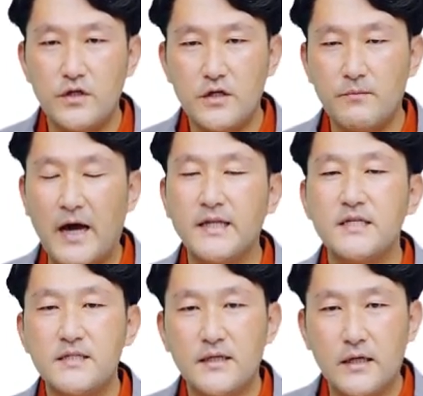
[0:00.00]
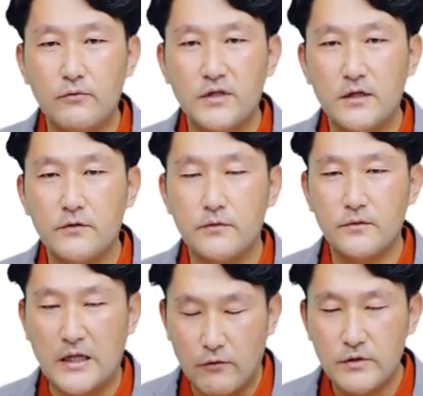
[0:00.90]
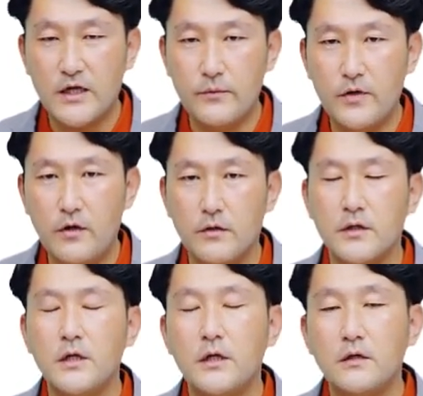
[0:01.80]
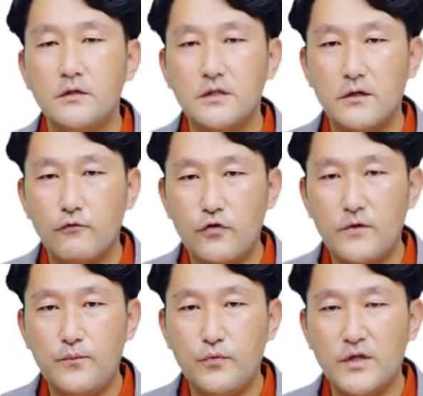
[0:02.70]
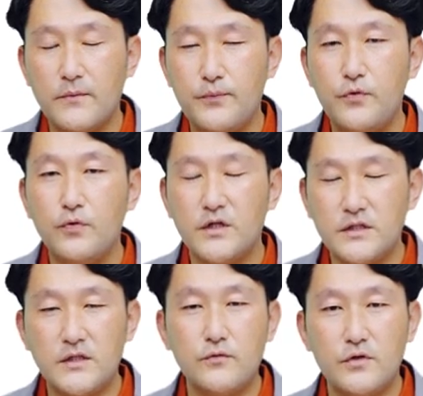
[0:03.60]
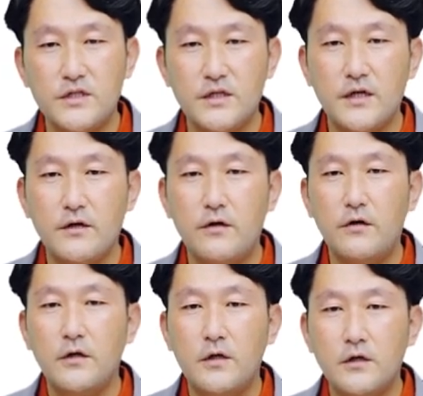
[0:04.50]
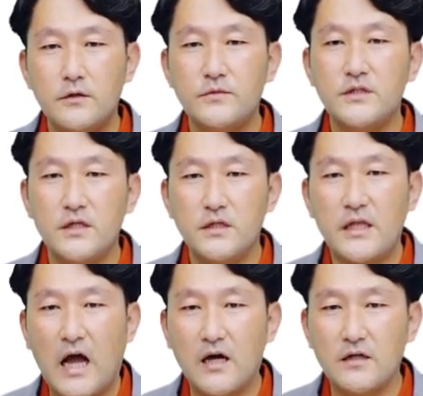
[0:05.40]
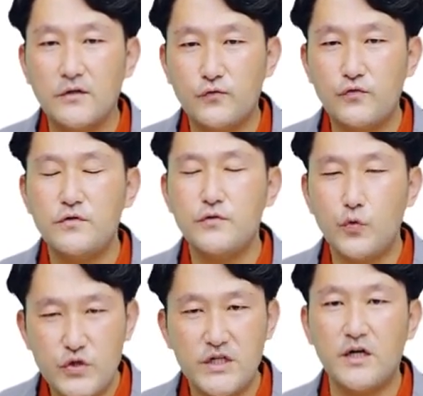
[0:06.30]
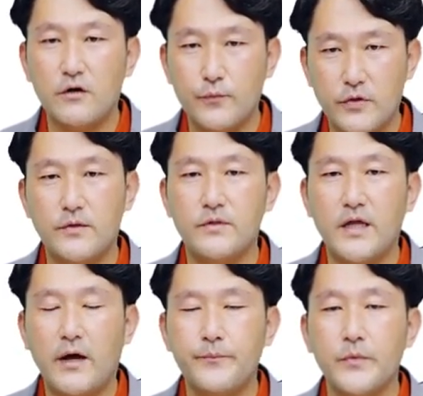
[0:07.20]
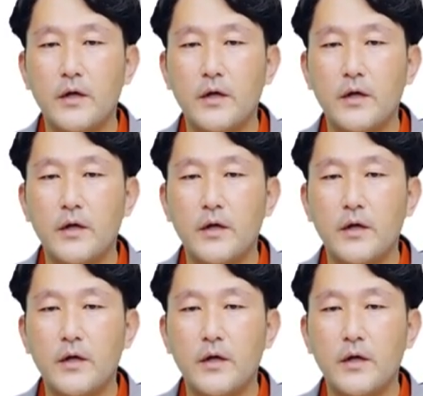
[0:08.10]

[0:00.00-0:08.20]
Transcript: 익이 마이너스가 나온다, 나온다면 그때는 수익보다 비용이 크다는 소리잖아요. 그럼 그때는 단기 순 손실이라고 표현합니다.